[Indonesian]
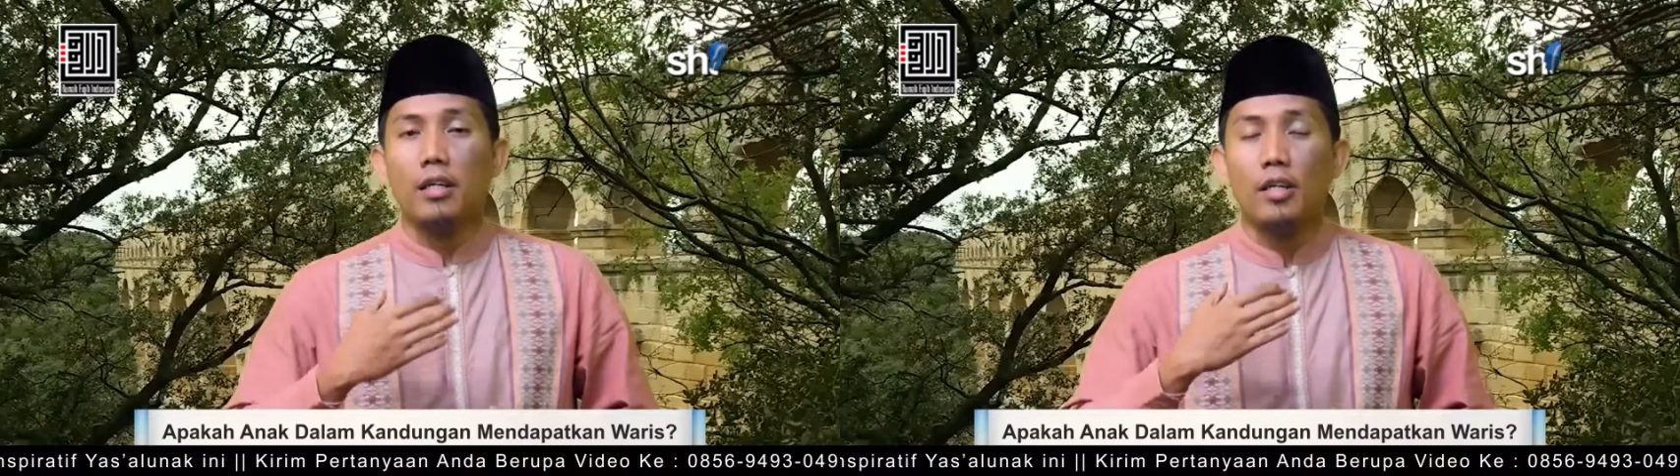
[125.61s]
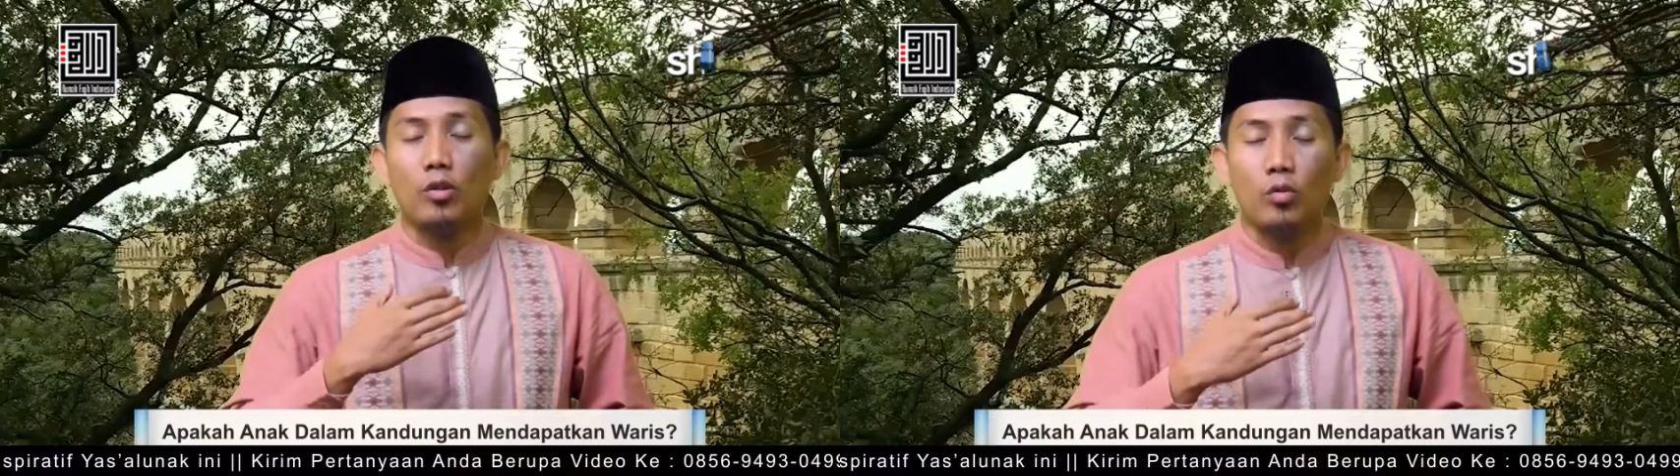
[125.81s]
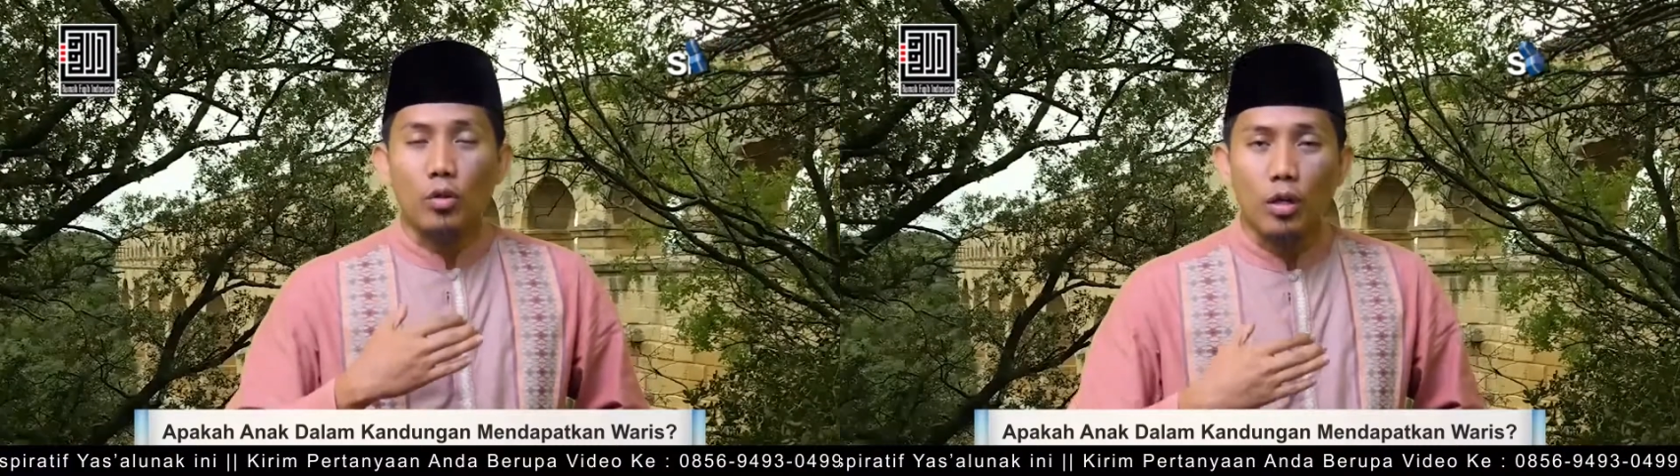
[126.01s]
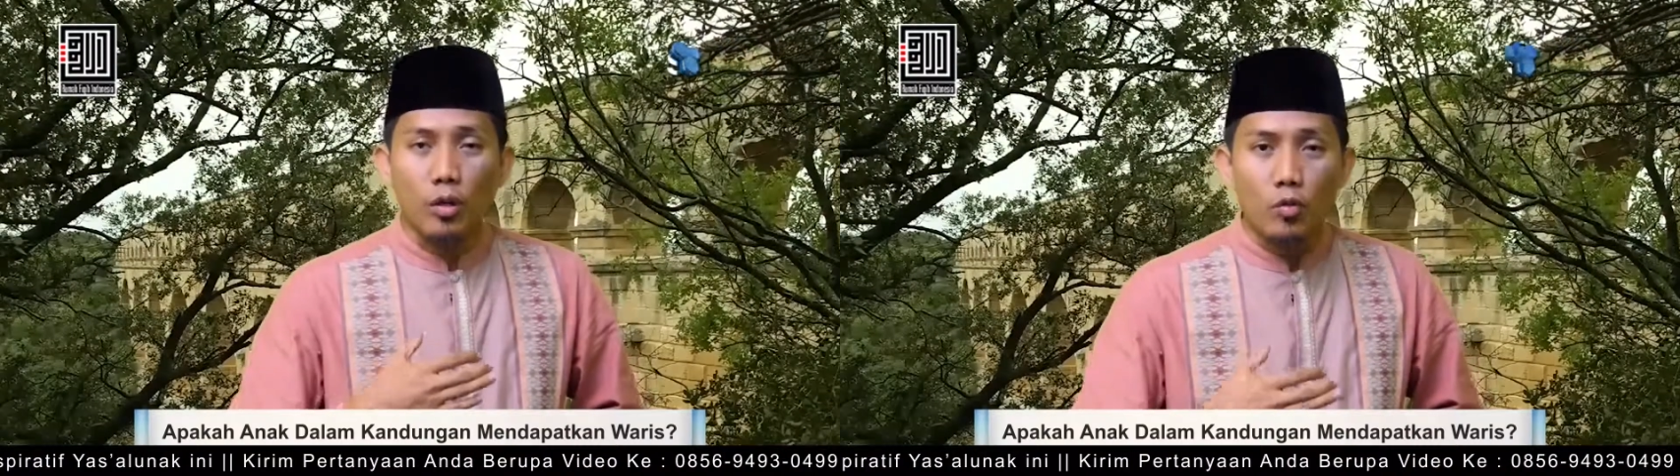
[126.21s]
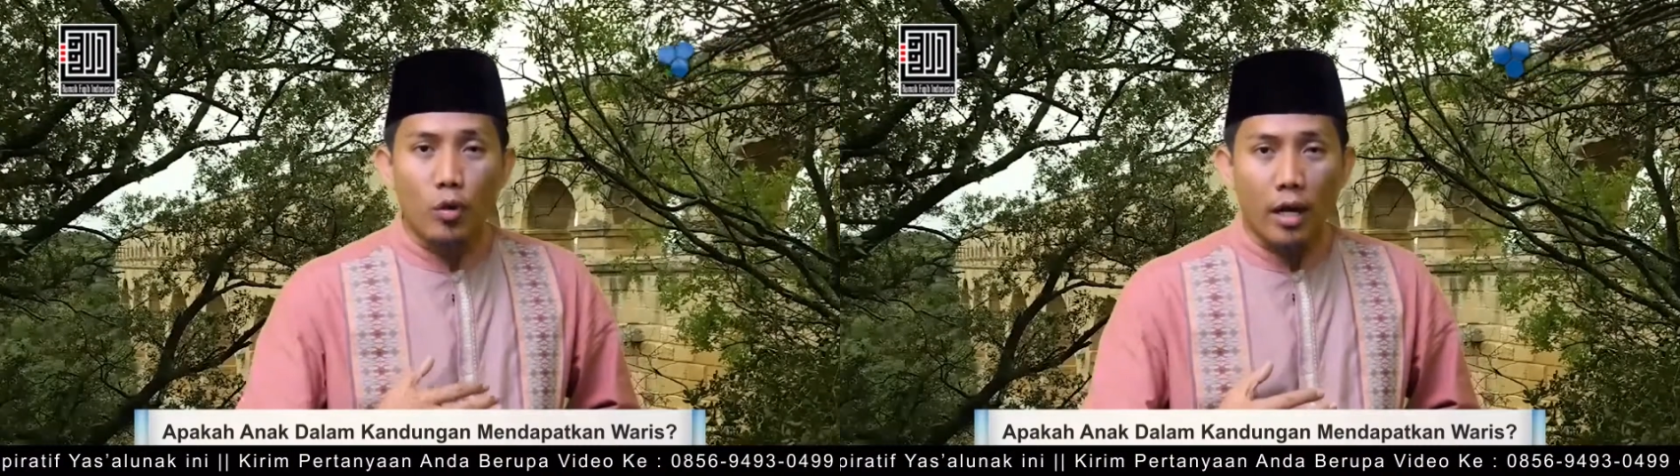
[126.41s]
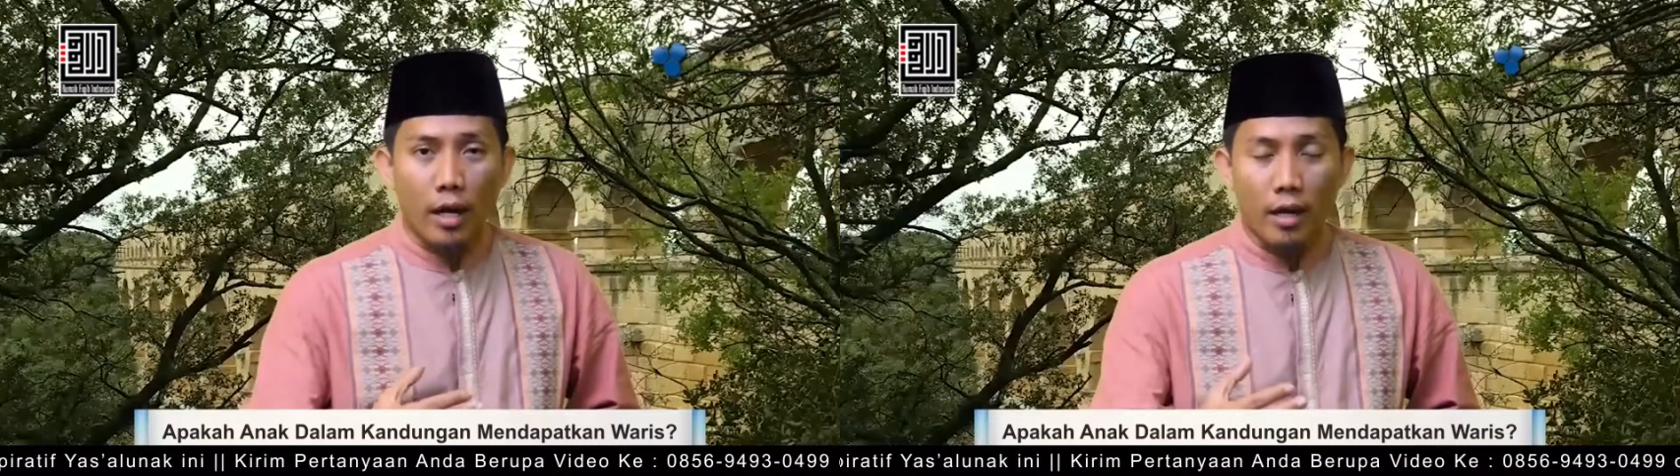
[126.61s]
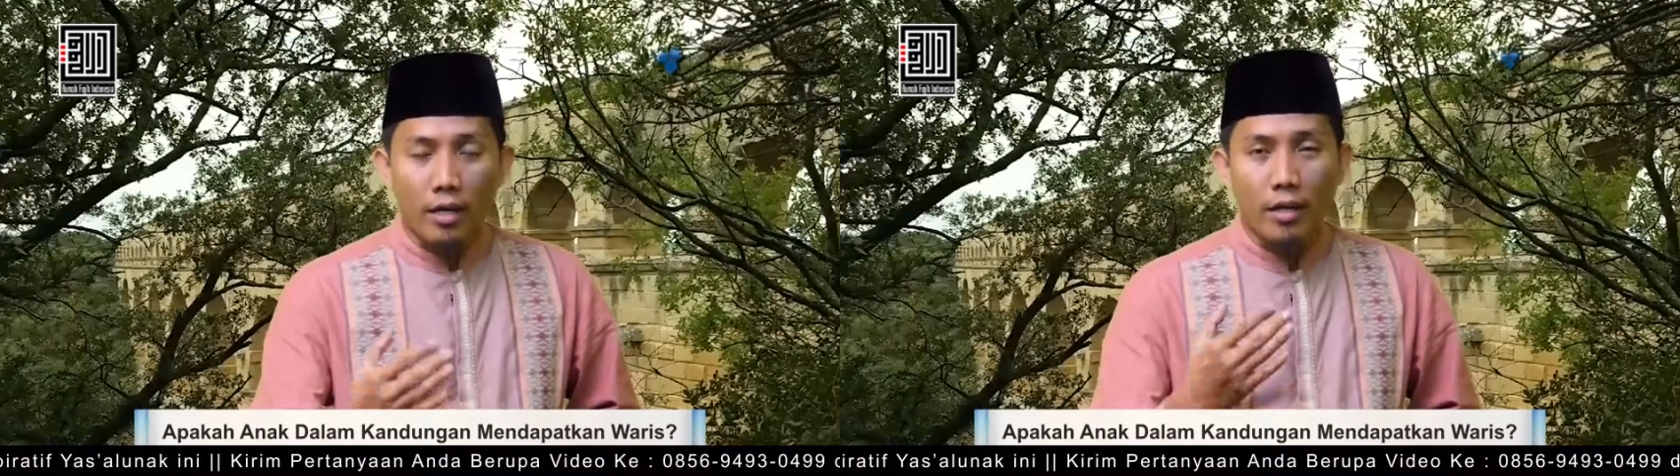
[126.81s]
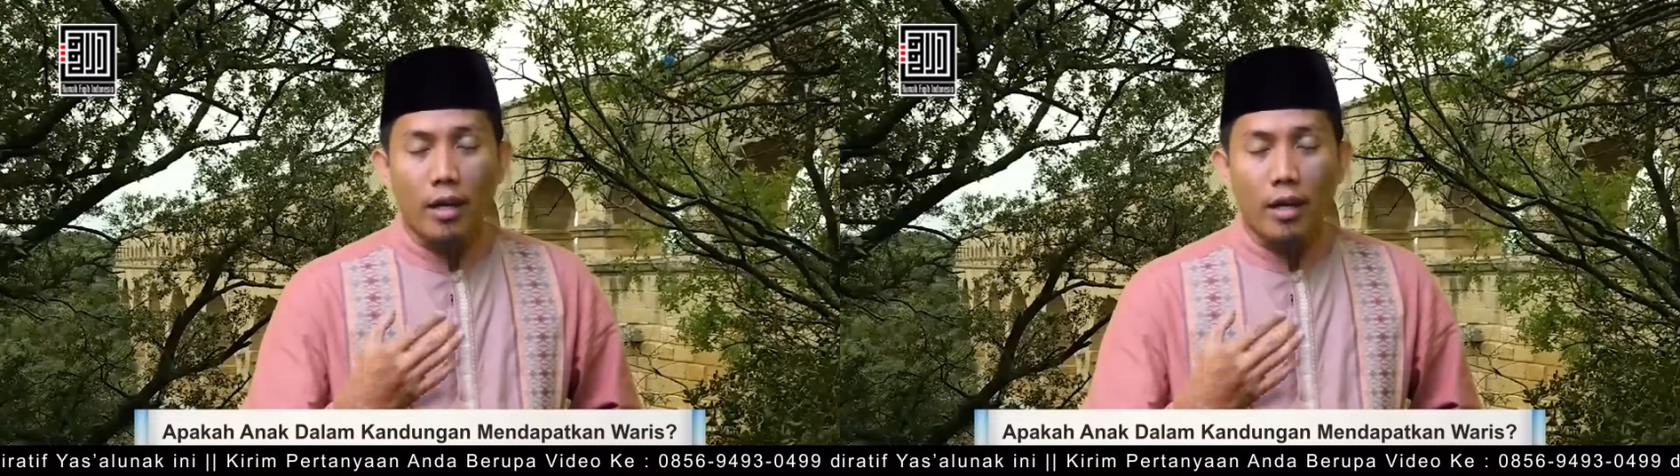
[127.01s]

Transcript: itu keluar